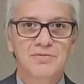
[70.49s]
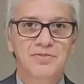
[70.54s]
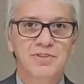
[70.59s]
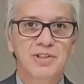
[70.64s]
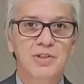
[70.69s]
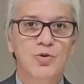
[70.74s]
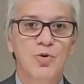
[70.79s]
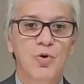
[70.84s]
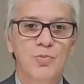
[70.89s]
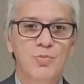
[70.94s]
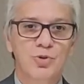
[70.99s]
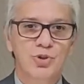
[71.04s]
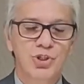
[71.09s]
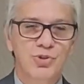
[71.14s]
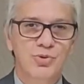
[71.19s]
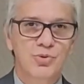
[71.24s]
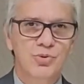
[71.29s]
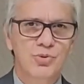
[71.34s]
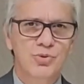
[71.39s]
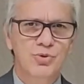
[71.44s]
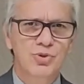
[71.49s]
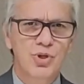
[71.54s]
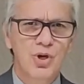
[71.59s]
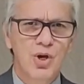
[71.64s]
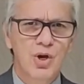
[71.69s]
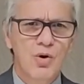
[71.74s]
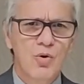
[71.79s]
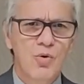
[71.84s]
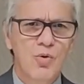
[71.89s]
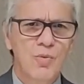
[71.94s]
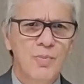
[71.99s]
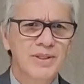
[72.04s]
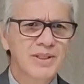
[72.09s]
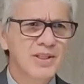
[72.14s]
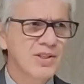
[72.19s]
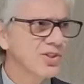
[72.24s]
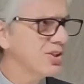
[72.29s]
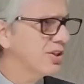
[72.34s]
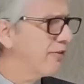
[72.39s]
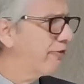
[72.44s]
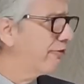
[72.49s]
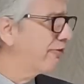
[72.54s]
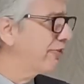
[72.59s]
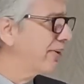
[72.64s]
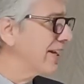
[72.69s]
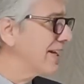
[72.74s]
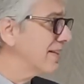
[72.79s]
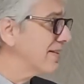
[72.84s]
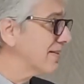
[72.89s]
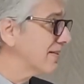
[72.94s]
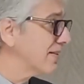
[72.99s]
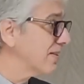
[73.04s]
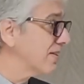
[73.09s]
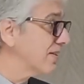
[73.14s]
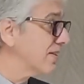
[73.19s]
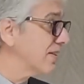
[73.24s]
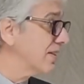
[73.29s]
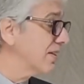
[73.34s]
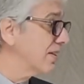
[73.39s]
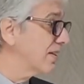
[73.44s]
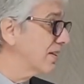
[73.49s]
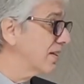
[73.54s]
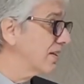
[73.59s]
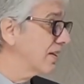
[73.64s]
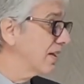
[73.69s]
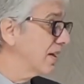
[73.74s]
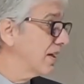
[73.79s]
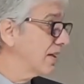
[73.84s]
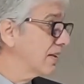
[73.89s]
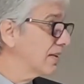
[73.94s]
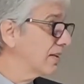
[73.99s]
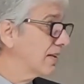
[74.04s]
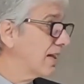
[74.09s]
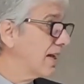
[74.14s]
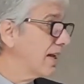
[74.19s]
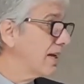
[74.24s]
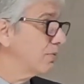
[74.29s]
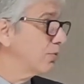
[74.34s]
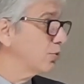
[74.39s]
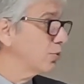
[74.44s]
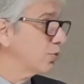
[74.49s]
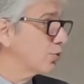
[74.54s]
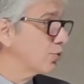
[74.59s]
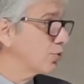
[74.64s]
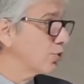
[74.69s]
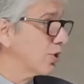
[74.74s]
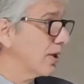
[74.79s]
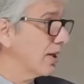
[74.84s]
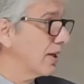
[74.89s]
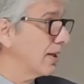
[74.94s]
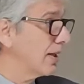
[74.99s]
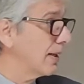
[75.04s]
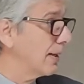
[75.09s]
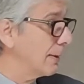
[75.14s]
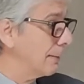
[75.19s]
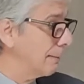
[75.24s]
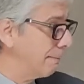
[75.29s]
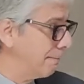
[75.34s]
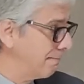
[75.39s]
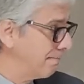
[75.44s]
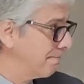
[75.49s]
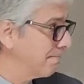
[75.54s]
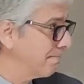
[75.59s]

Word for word: vir como Jesus. Uma das diferenças que temos, ah,